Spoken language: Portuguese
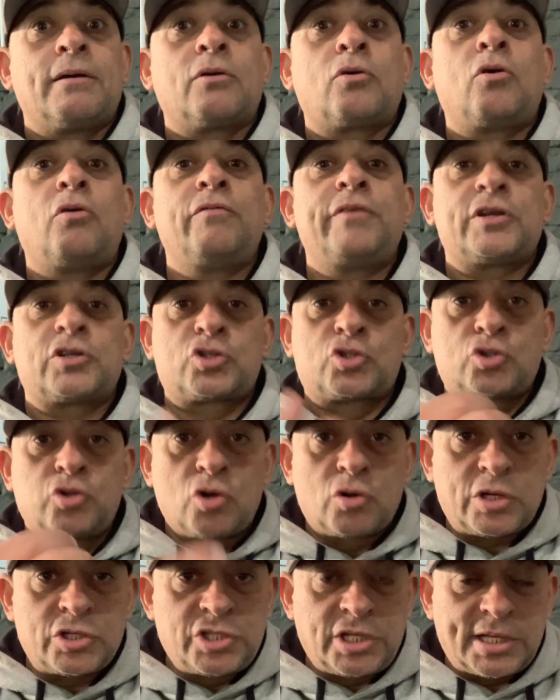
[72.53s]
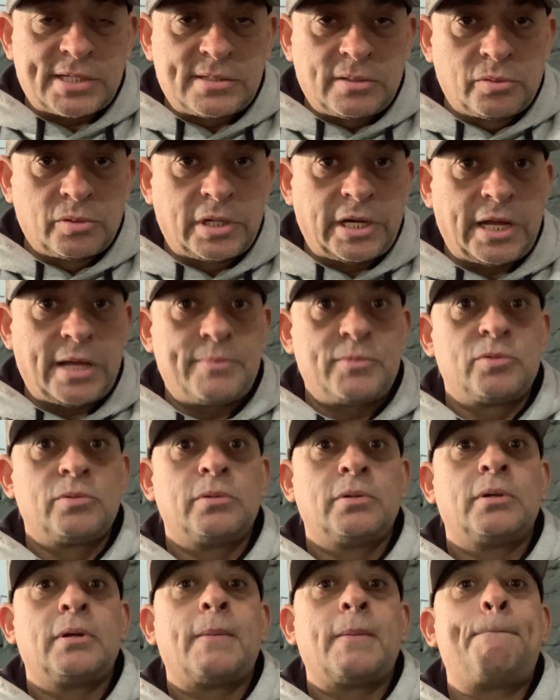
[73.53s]
Conversou com a direção do Grêmio,
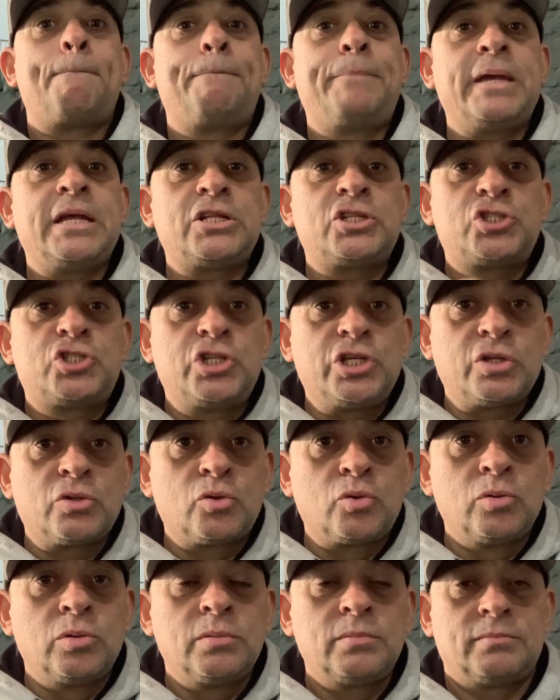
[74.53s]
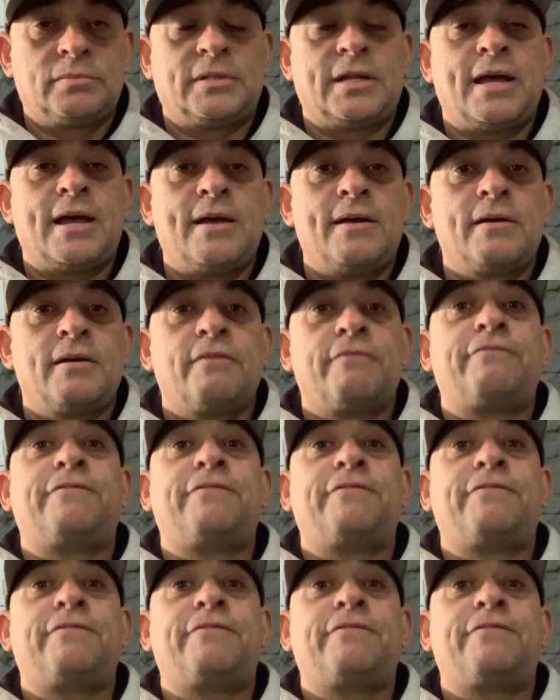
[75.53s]
pedindo, né?